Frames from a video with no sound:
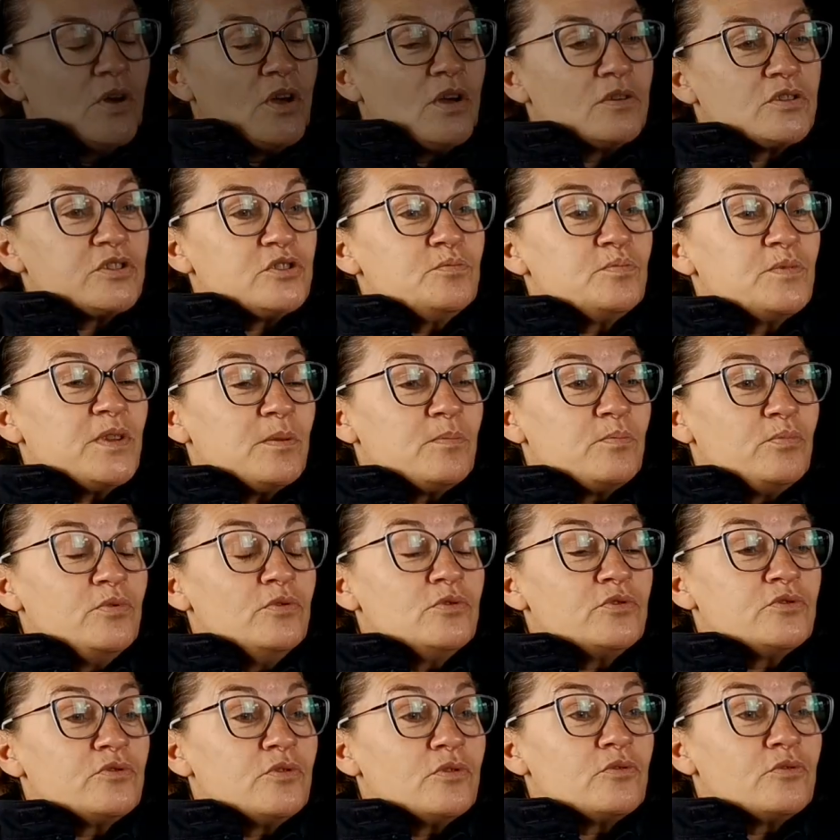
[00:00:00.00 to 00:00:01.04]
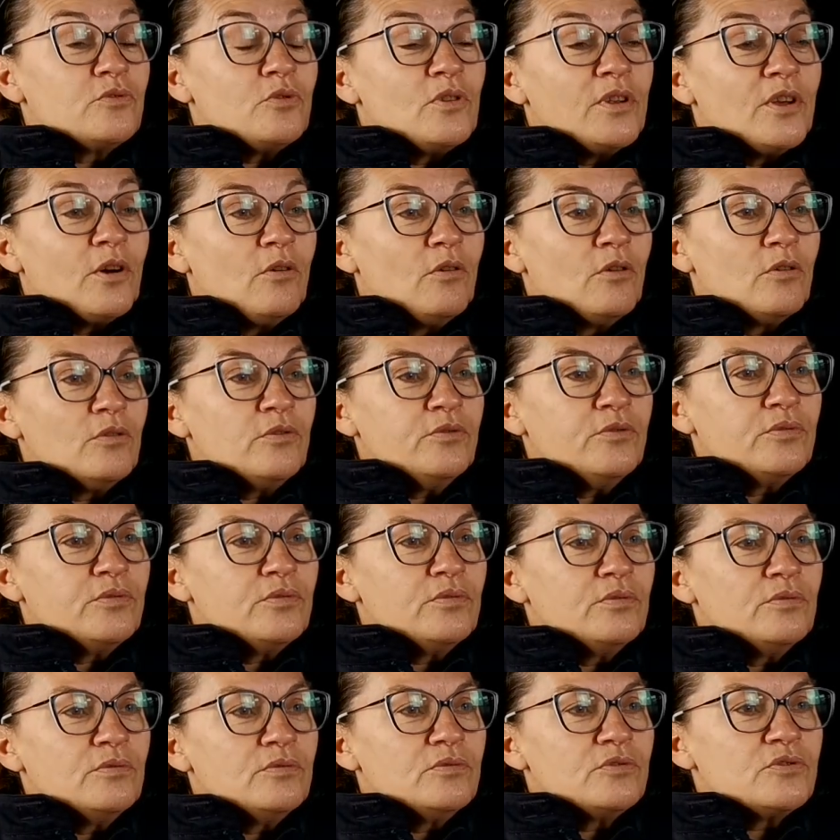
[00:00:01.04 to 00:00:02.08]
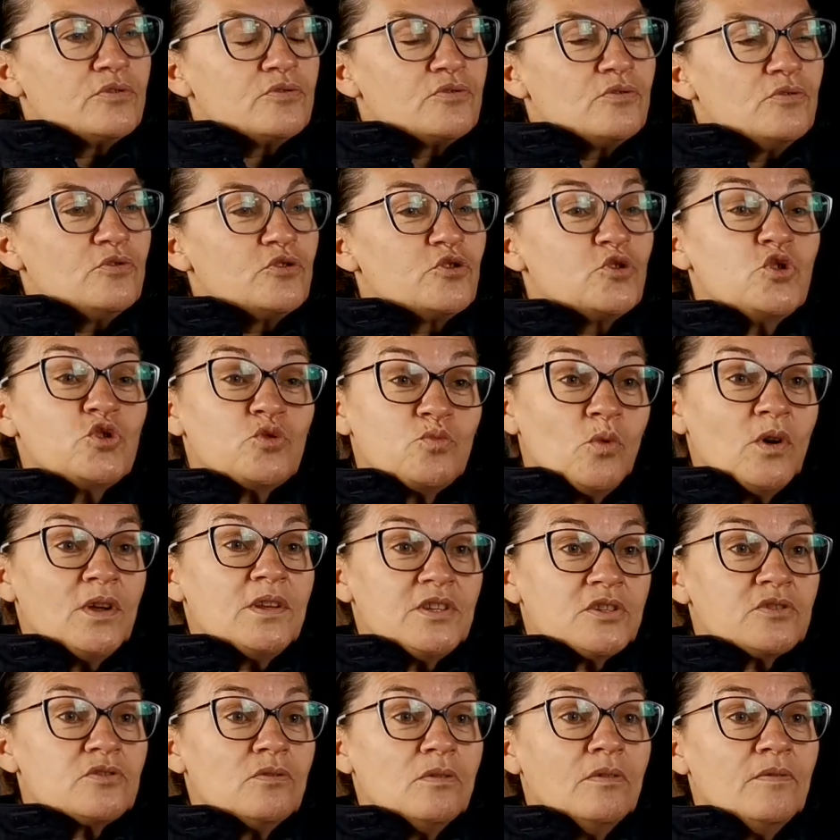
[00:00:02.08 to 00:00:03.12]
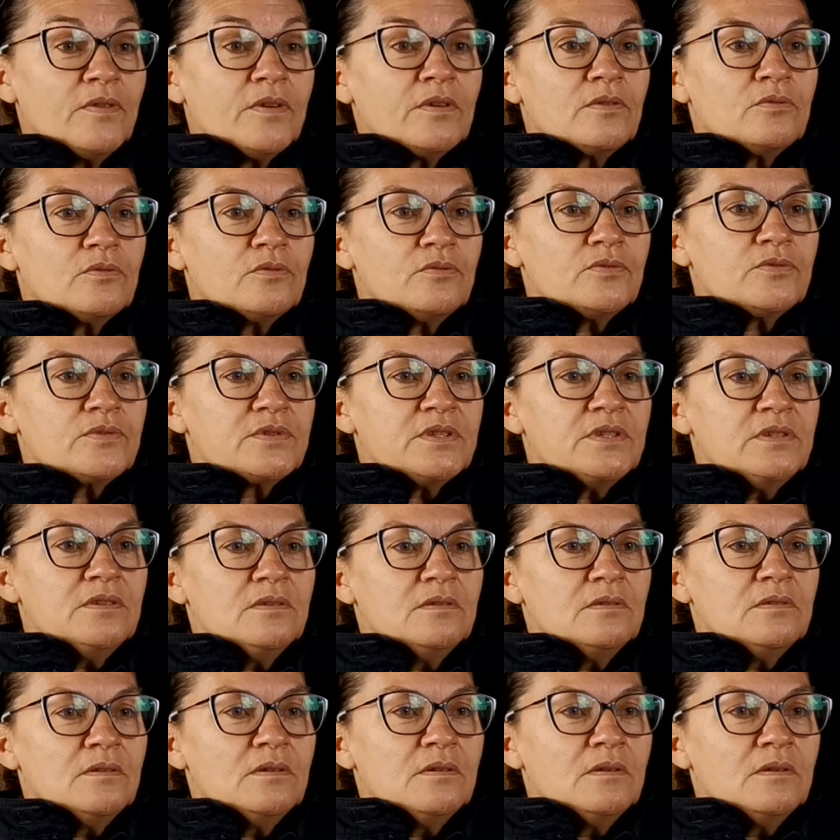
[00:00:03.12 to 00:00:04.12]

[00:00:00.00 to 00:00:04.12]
Bah, je suis peut-être plus tolérante, je juge moins les gens, enfin, aussi.